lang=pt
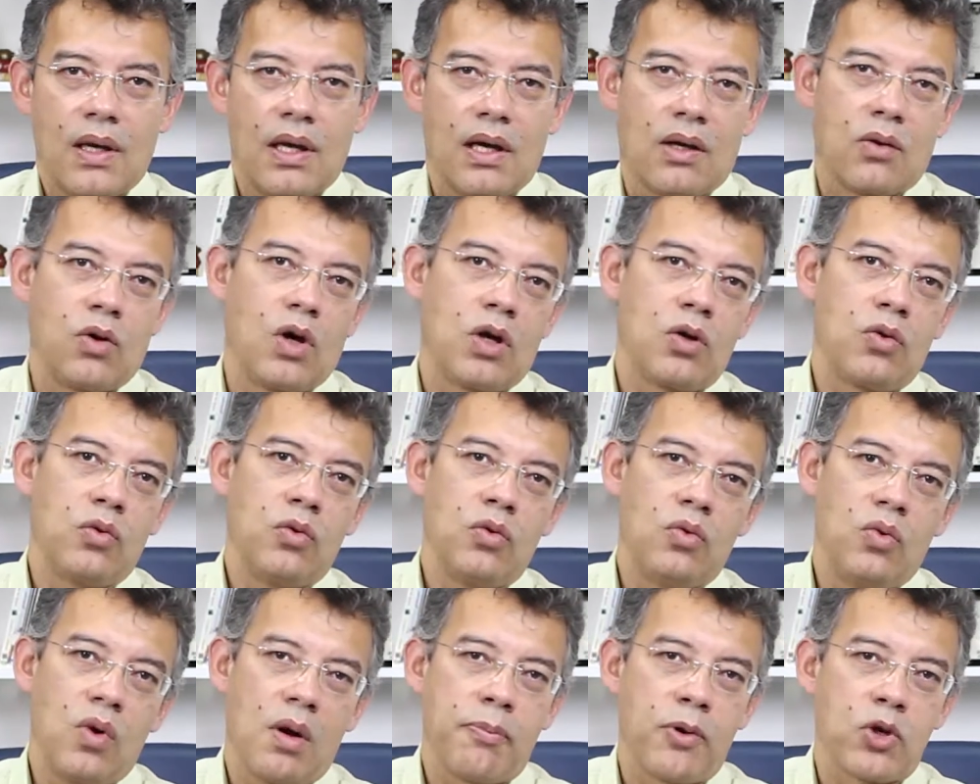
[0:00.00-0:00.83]
Agora
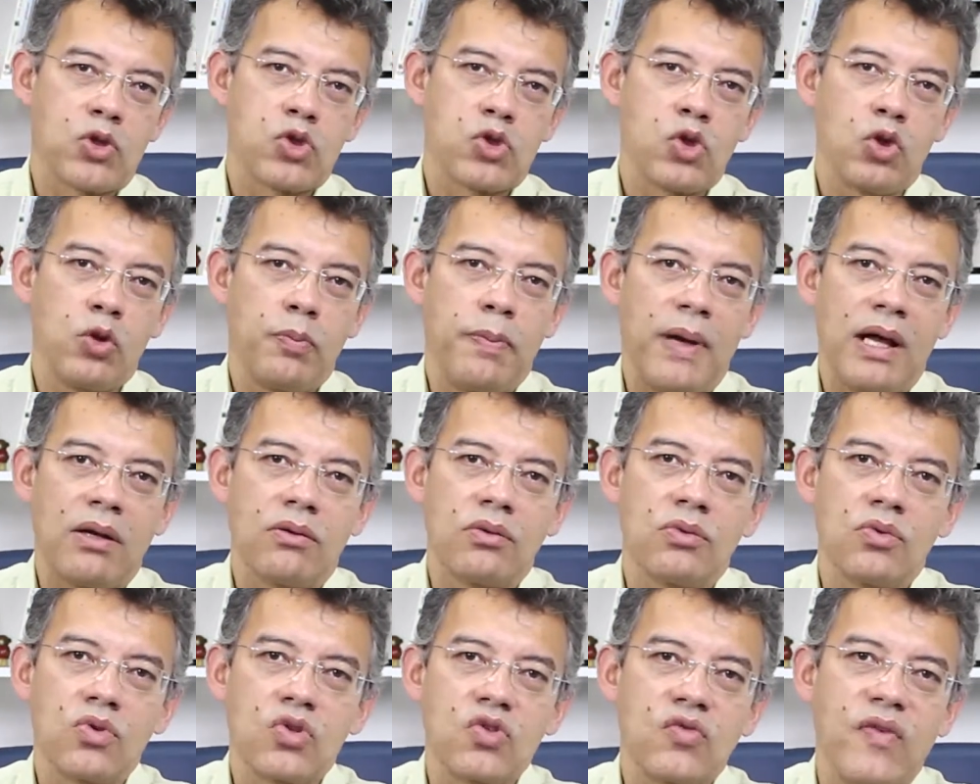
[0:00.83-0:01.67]
o apóstolo Paulo
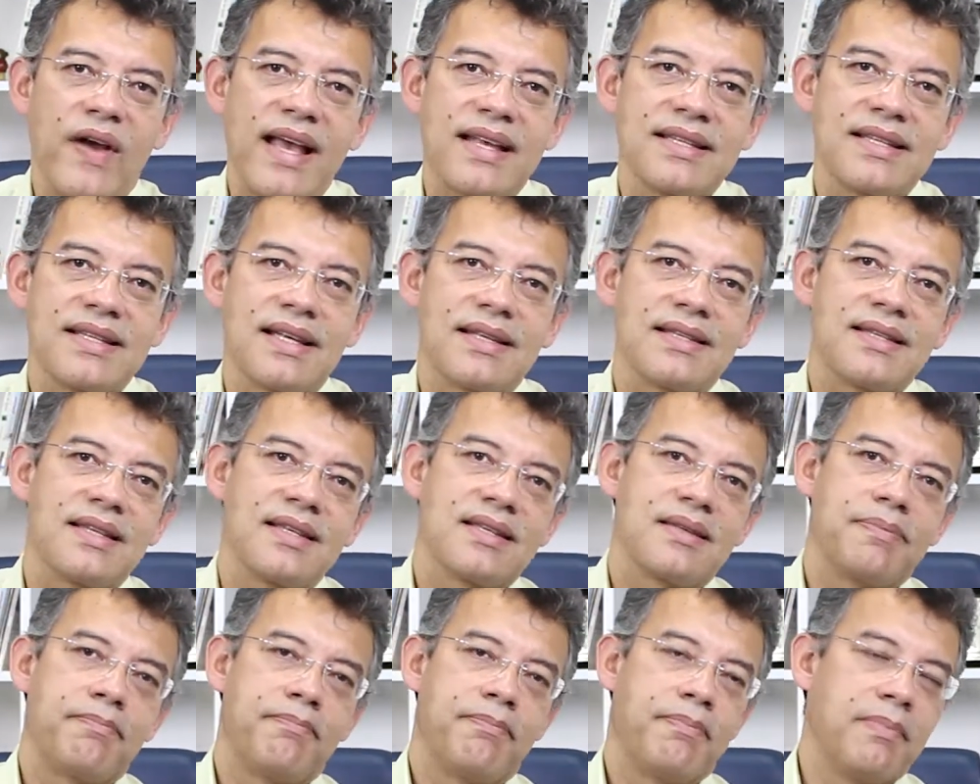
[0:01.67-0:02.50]
nos faz
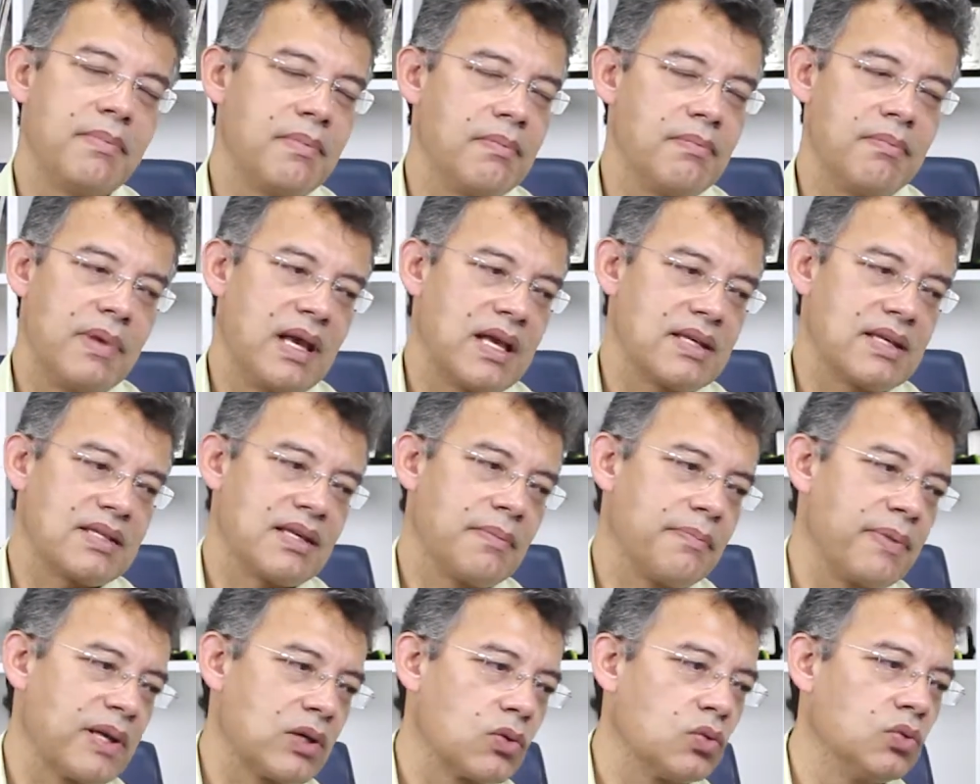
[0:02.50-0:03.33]
essa essa
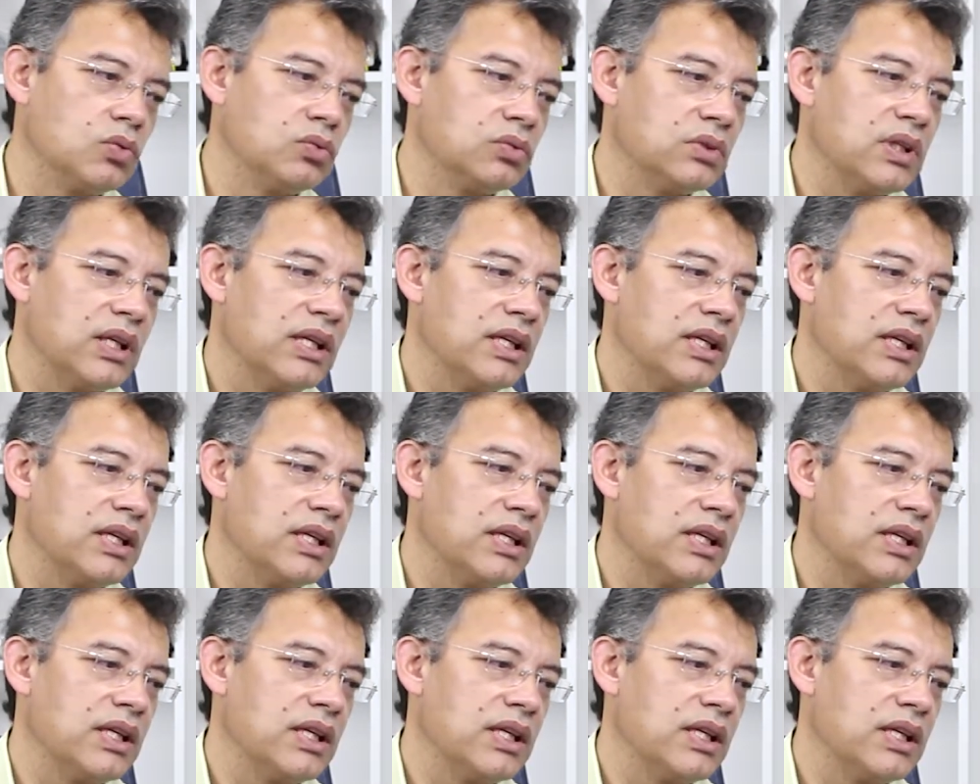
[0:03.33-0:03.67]
pergunta.